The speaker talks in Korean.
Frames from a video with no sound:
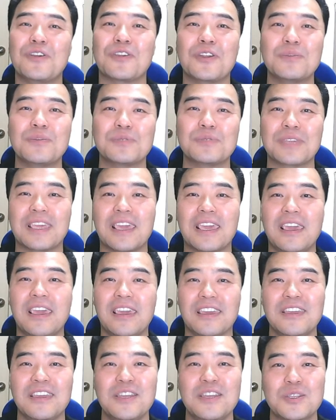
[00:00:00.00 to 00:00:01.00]

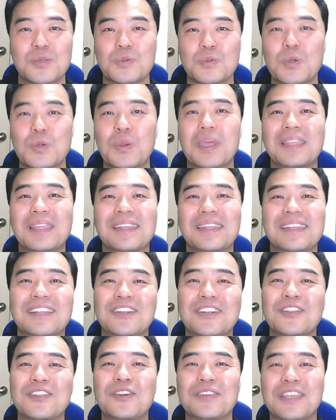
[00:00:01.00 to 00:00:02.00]
여러분께 좀 소개해드리는
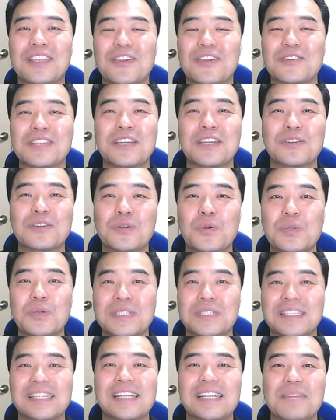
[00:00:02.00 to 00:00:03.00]
그런 형태의 영상으로
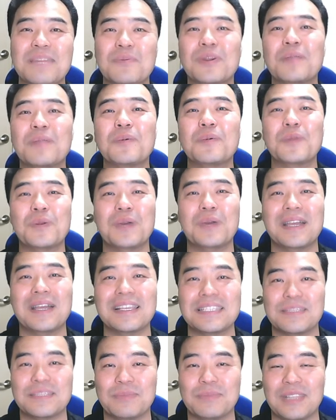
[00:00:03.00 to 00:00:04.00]
진행을 한번 해보도록
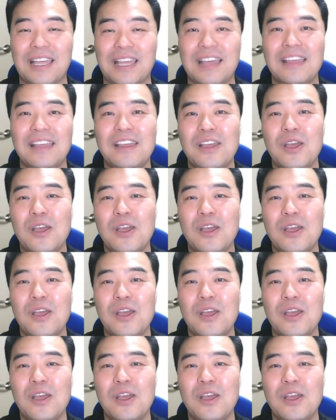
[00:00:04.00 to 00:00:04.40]
하겠습니다.